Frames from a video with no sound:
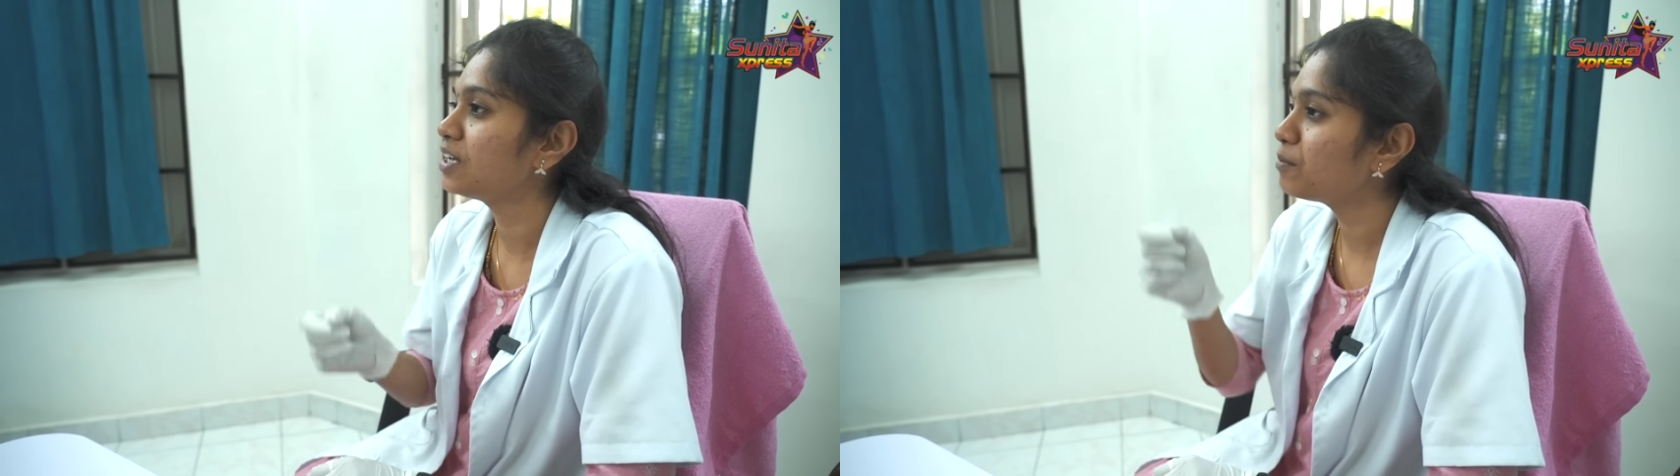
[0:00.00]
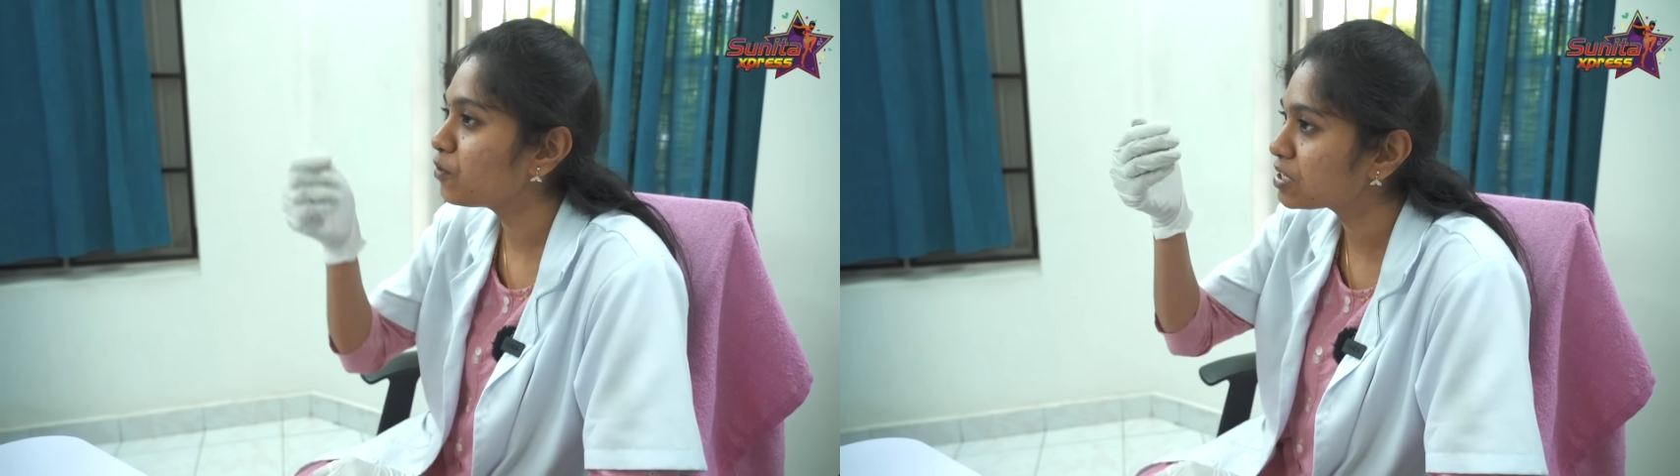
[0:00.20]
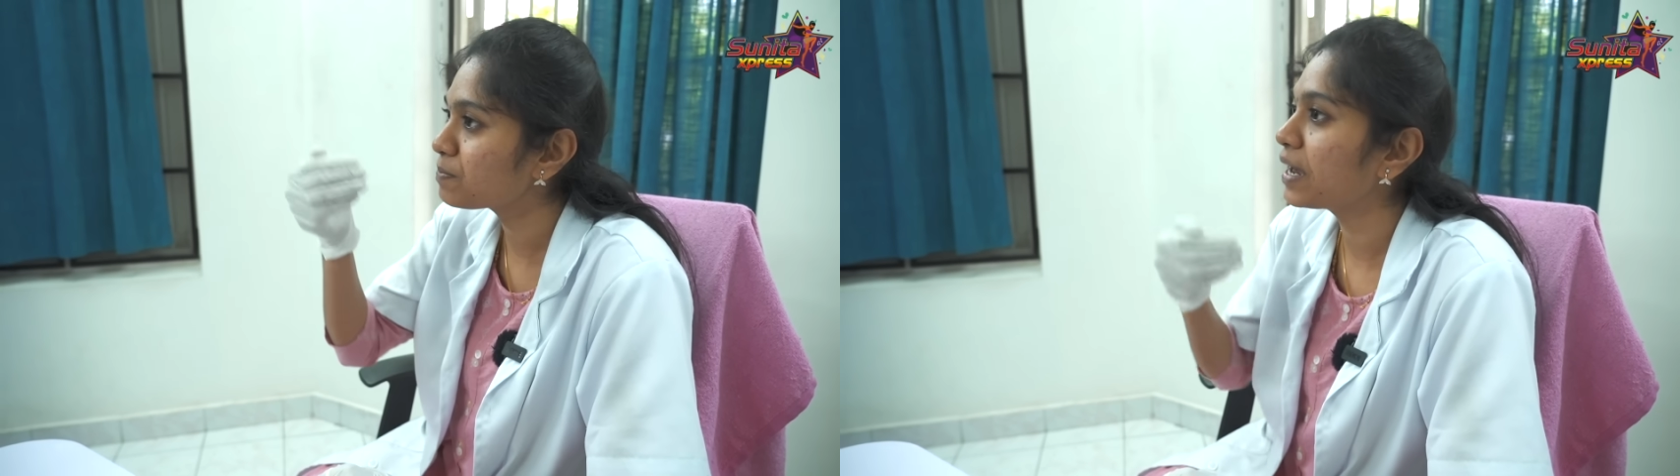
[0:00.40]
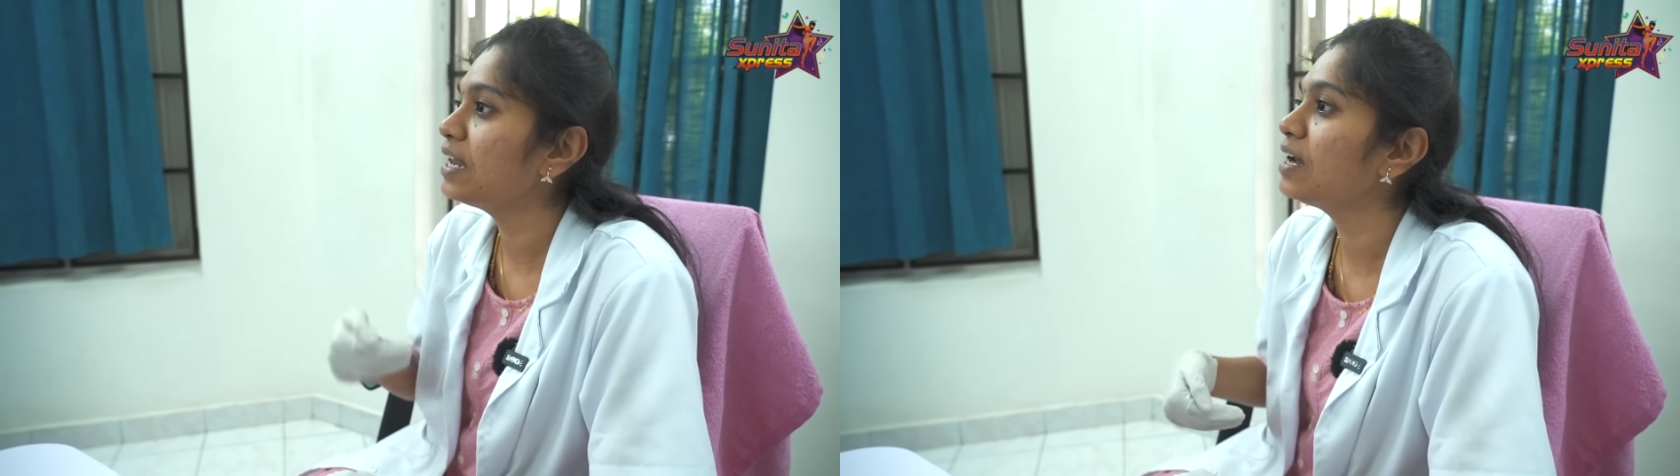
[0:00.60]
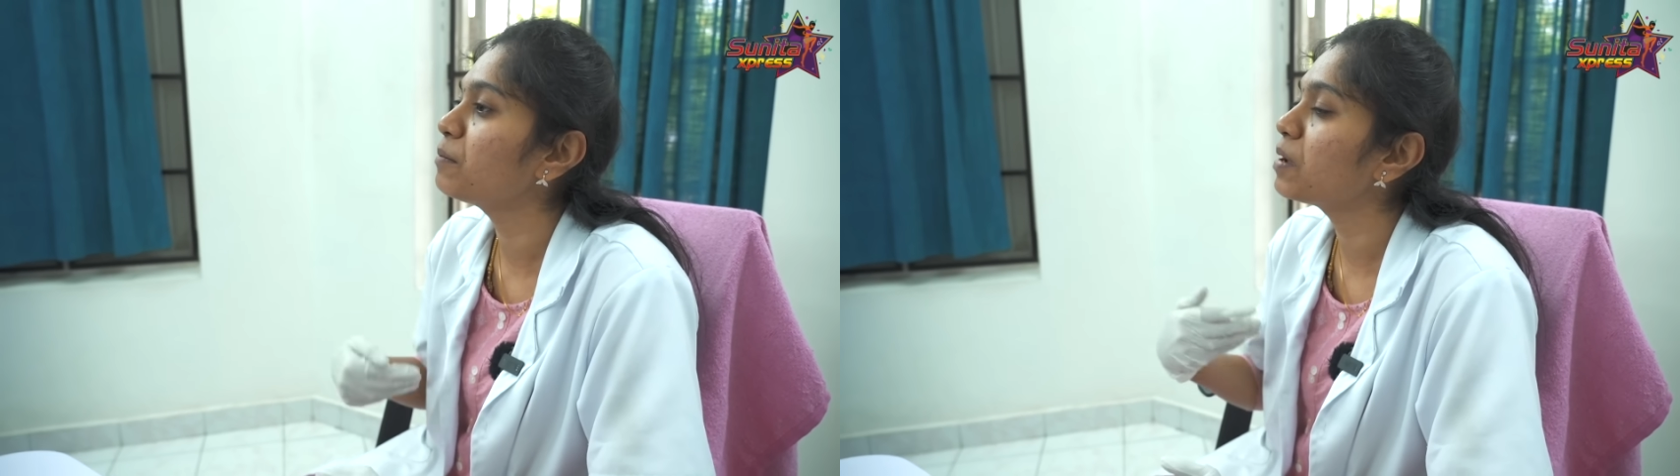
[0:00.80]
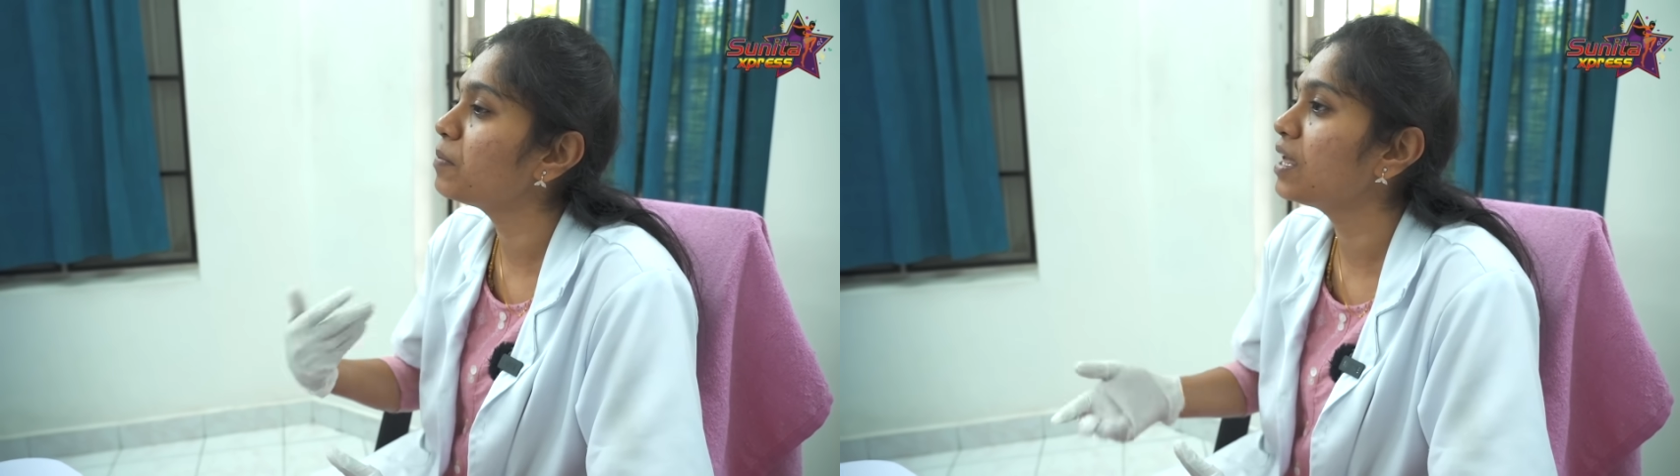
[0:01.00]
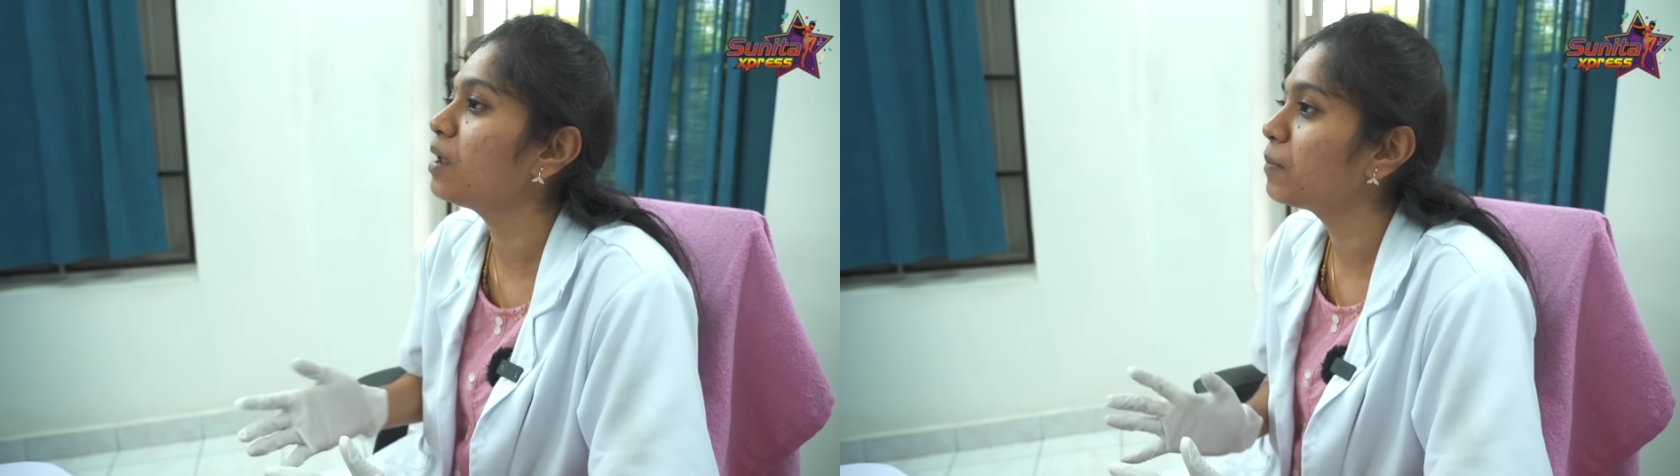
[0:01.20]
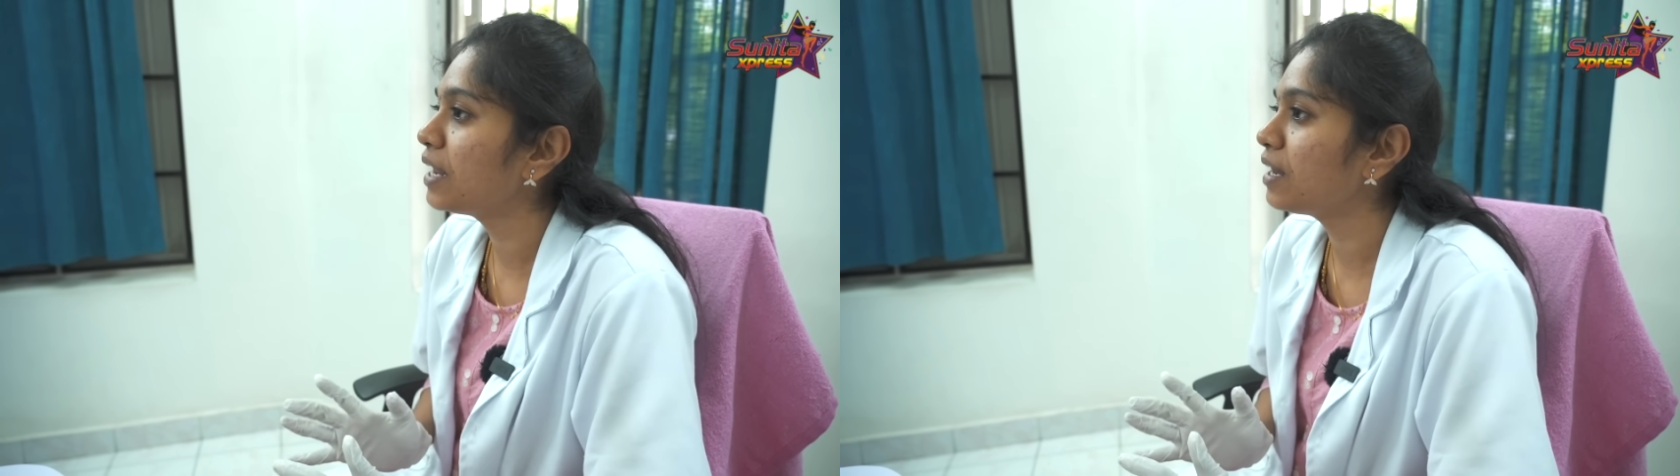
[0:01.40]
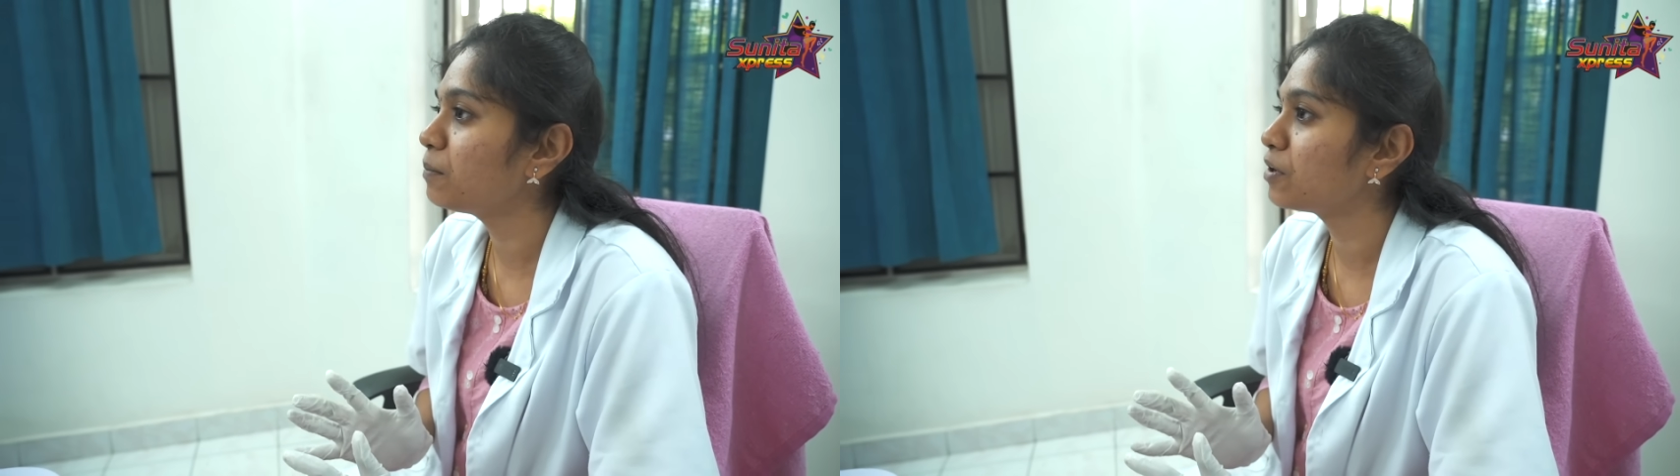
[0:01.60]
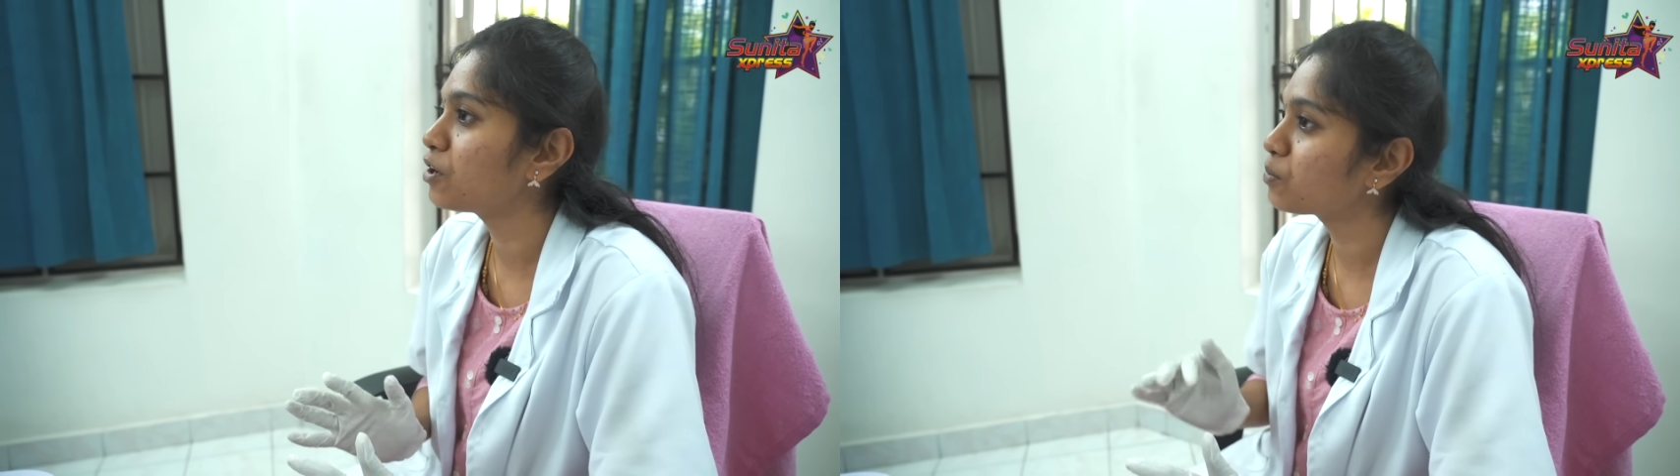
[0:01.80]
நம்மளோட ஸ்பைனை நம்ம எப்படியெல்லாம்
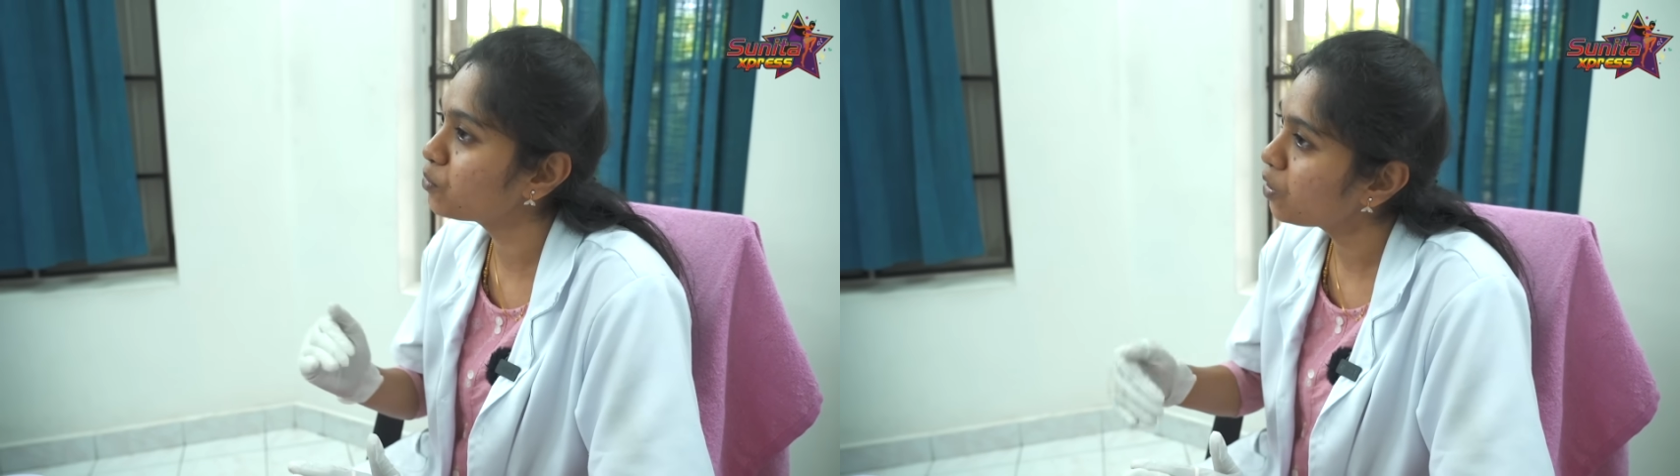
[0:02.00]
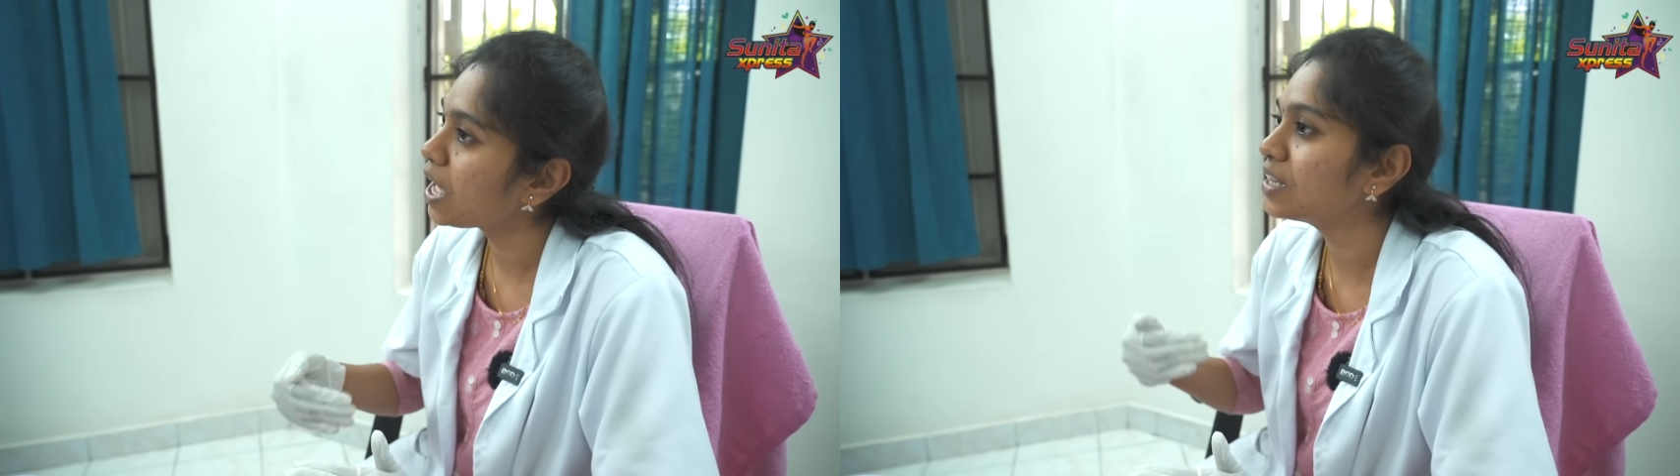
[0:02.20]
மெயின்டைன் பண்ணுறோமோ